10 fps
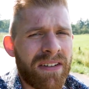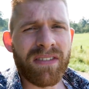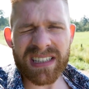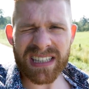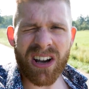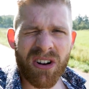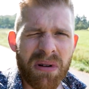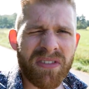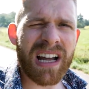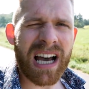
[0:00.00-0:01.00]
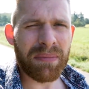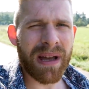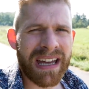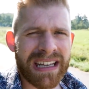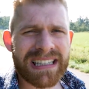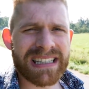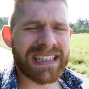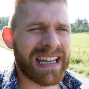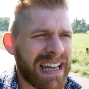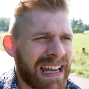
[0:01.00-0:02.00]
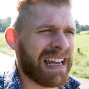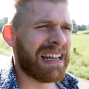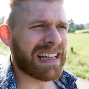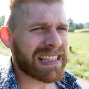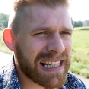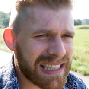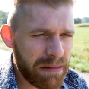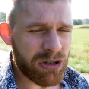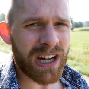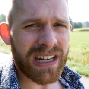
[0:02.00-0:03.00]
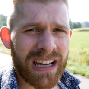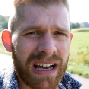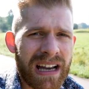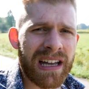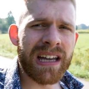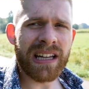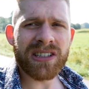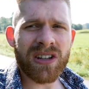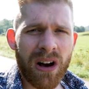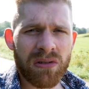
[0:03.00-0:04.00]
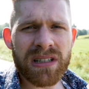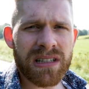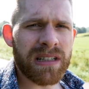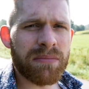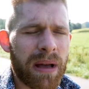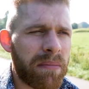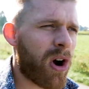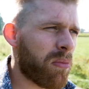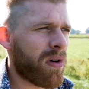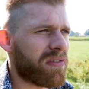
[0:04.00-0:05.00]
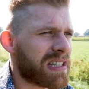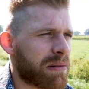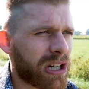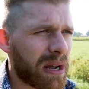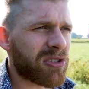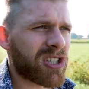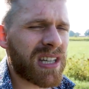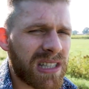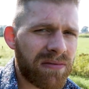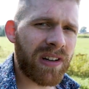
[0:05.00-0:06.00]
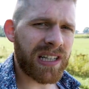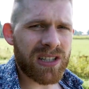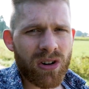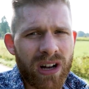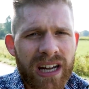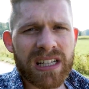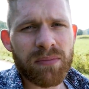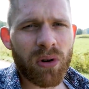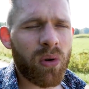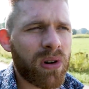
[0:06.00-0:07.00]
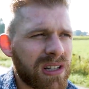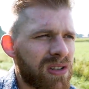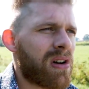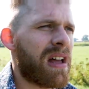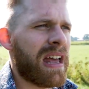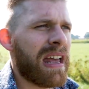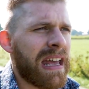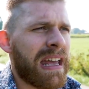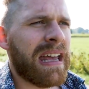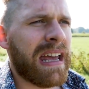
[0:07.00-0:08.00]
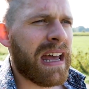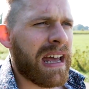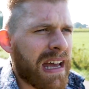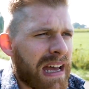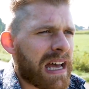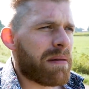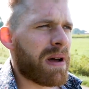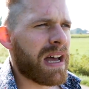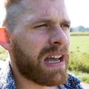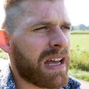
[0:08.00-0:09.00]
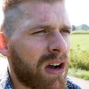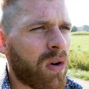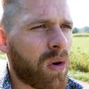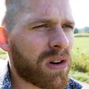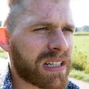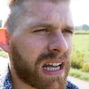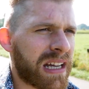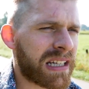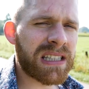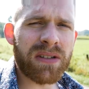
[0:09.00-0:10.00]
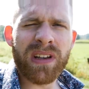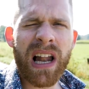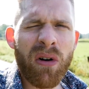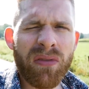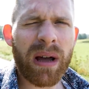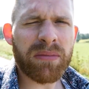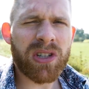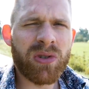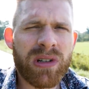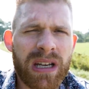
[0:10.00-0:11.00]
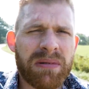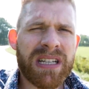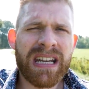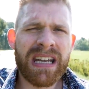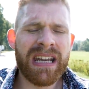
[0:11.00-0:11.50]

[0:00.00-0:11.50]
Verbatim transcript: was ich auch immer wieder habe, ist, dass als Selbstständiger ich zu Hause in meinem Homeoffice am Schreibtisch sitze, vielleicht ist da auch ein eigenes Büro oder so, ähm, und dass es viele Aufgaben zu tun gibt,